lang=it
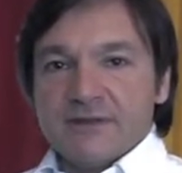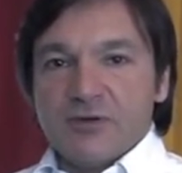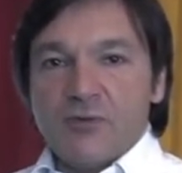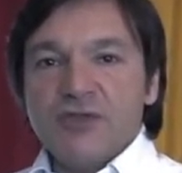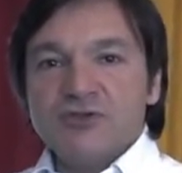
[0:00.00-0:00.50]

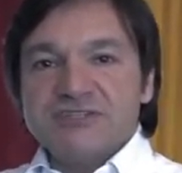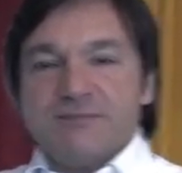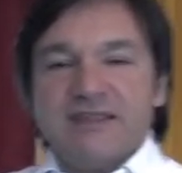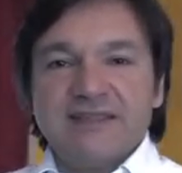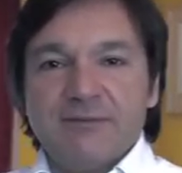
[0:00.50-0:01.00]
Quando si
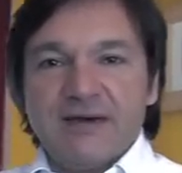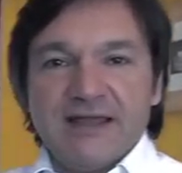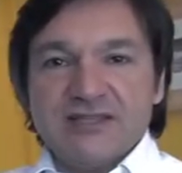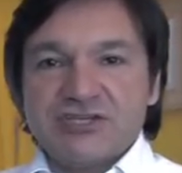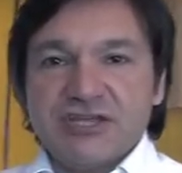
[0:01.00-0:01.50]
mette la
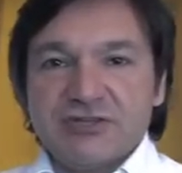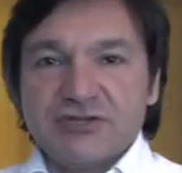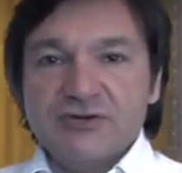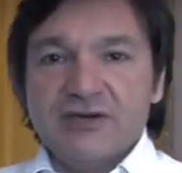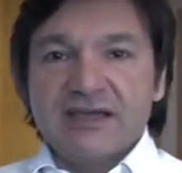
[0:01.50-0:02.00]
palla al
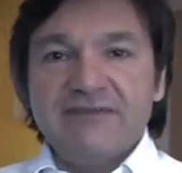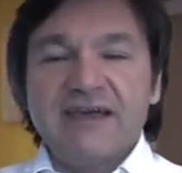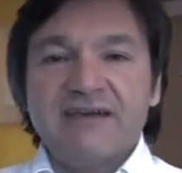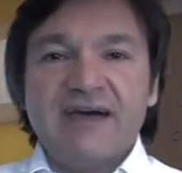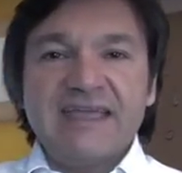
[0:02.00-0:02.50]
centro,
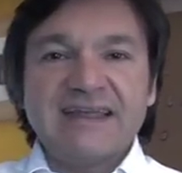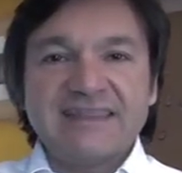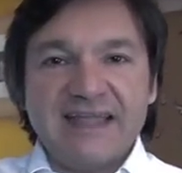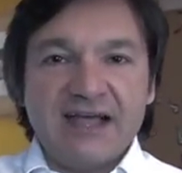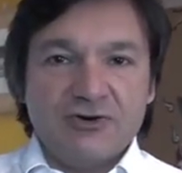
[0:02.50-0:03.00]
Rivera va in
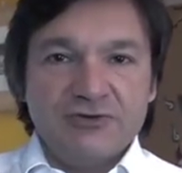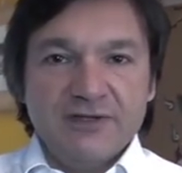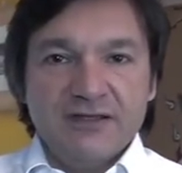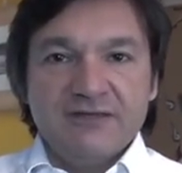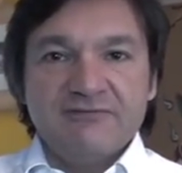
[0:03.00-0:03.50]
attacco,
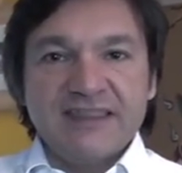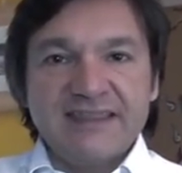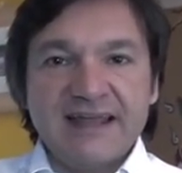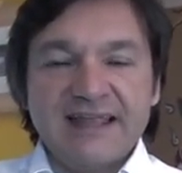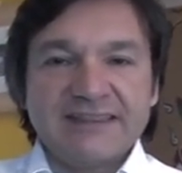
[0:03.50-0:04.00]
va
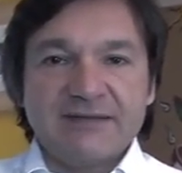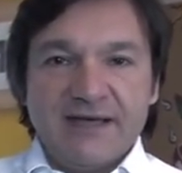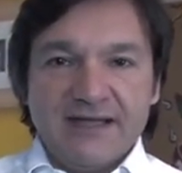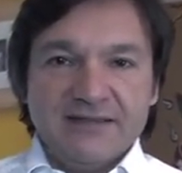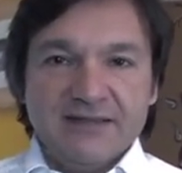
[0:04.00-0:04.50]
dall'altra
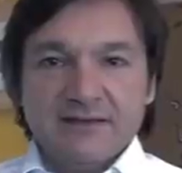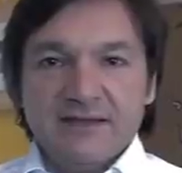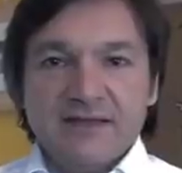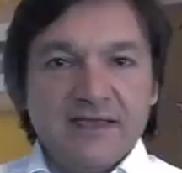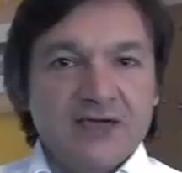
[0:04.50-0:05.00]
parte
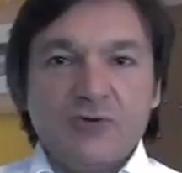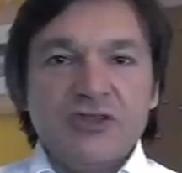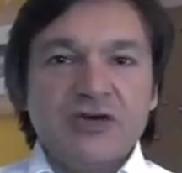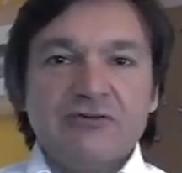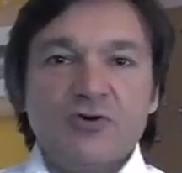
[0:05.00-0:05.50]
e
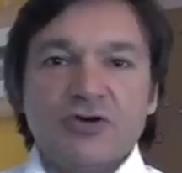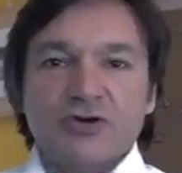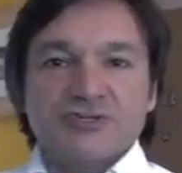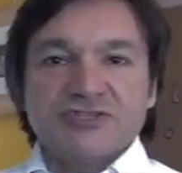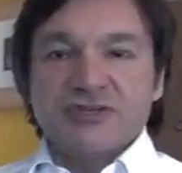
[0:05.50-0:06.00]
quando arriva un
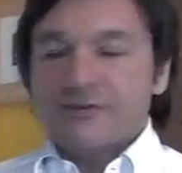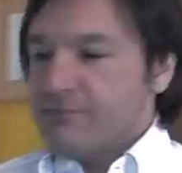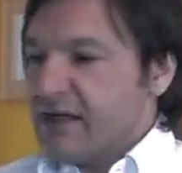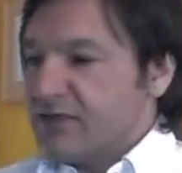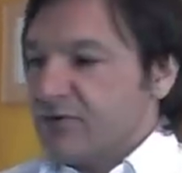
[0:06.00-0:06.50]
cross
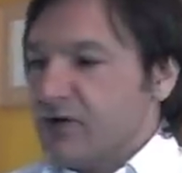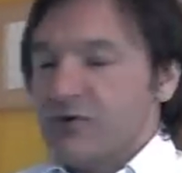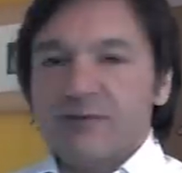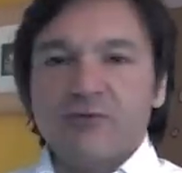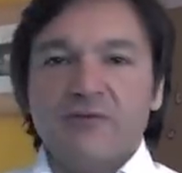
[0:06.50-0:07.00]
batte un
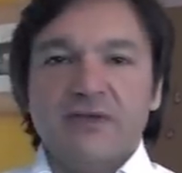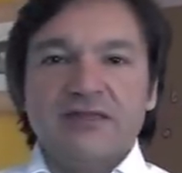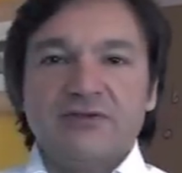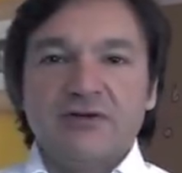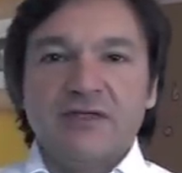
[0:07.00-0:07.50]
rigore in
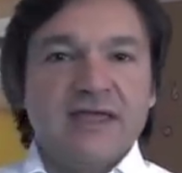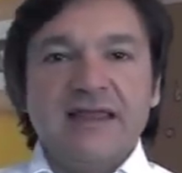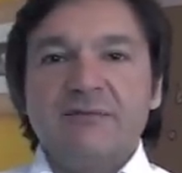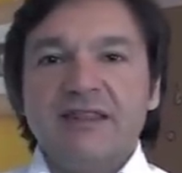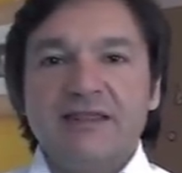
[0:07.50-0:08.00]
movimento e
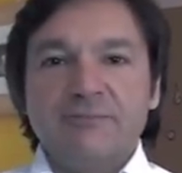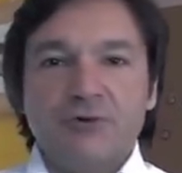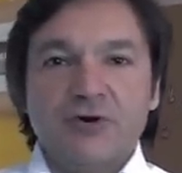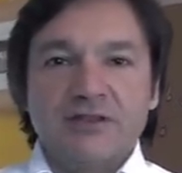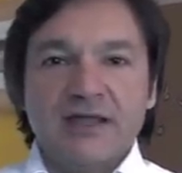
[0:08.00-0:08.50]
la mette in
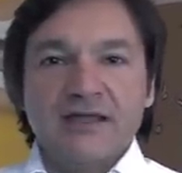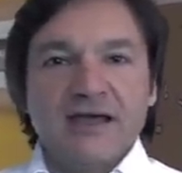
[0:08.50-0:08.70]
porta.